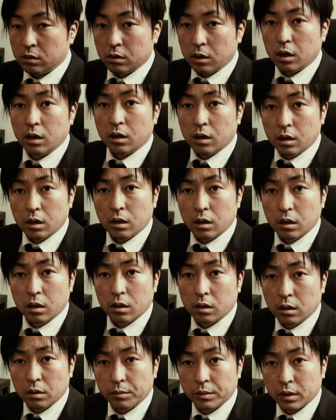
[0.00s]
はっはっ
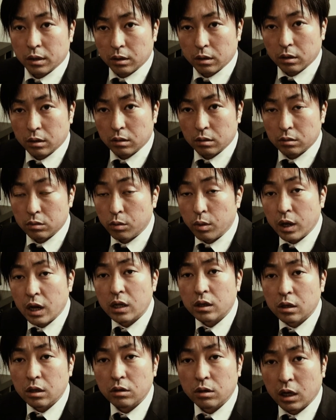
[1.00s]
はみたいな
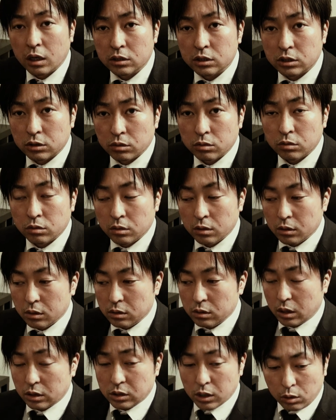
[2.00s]
笑ってる感じの
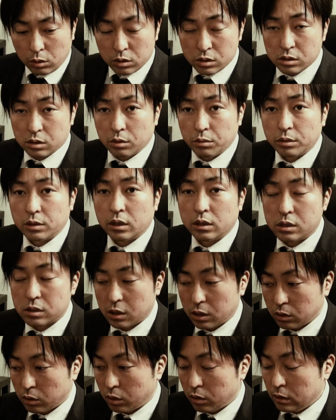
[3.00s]
なんじゃこいつと思ったんです
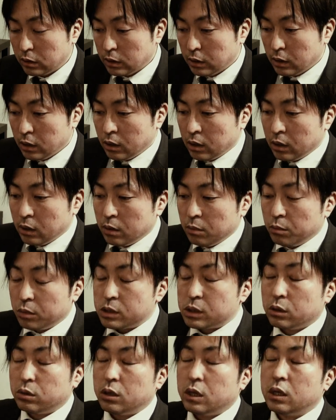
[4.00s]
けどもう
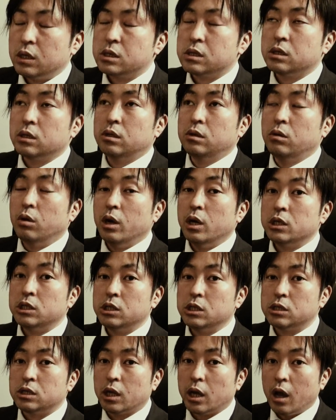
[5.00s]
それですっごい安
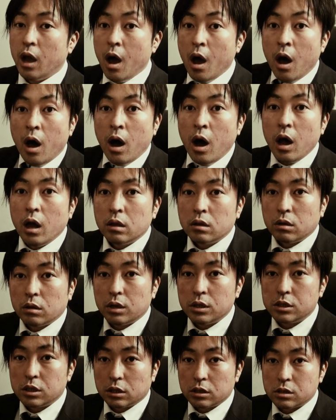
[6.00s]
心してはって
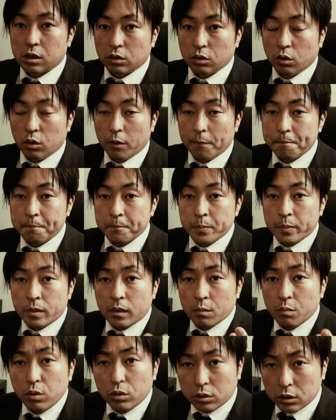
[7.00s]
聞いてたんですけど
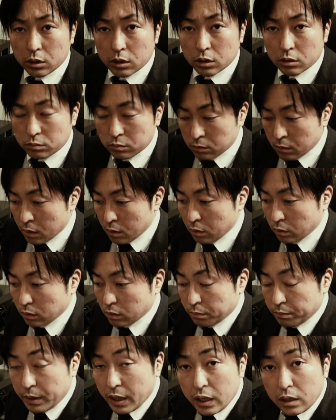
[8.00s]
僕こ
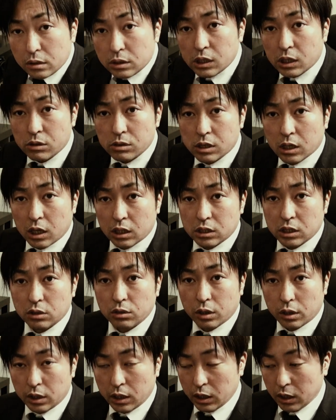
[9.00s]
メルちゃんを探してる
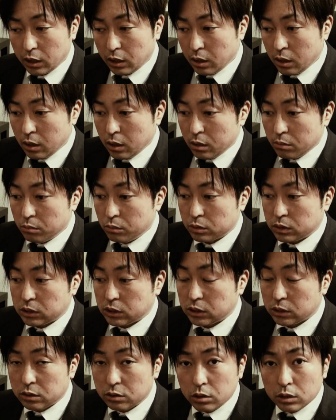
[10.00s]
時にもう
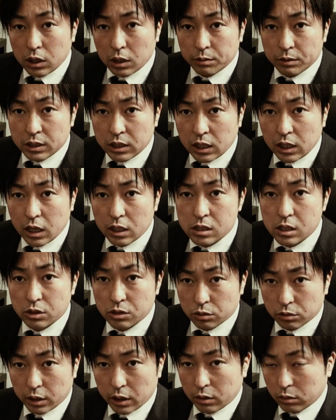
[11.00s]
すっごい多分力入ってたんで
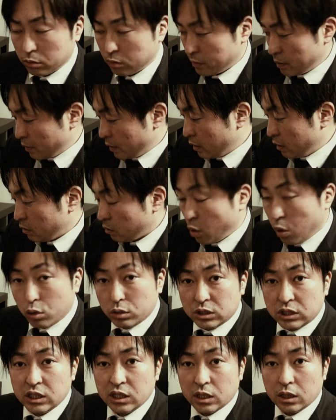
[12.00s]
しょうねこのまま
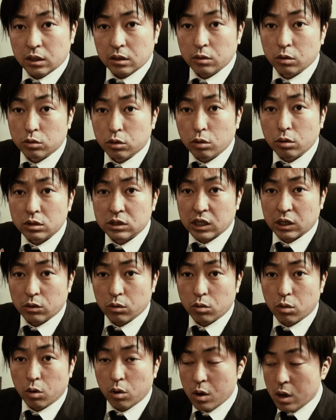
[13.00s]
こっちもうドロちゃん
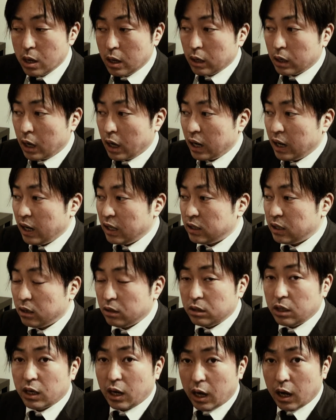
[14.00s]
をこう抱えて
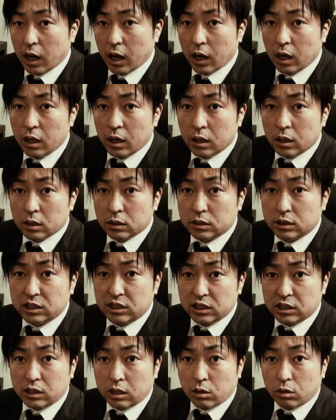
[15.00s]
る手が
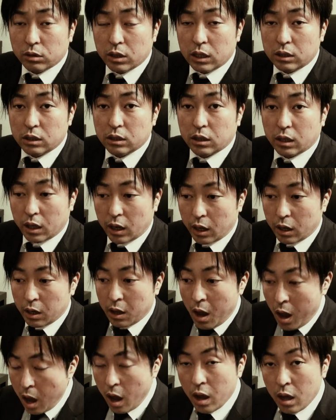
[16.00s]
クッてこうなってて
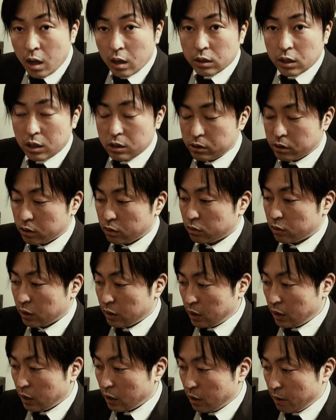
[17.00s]
はっって気づいた時
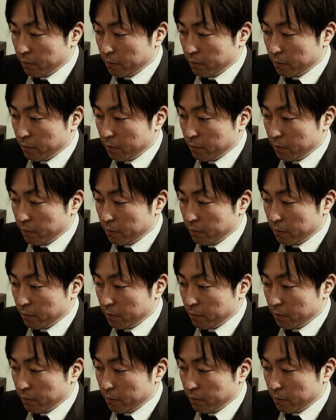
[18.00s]
に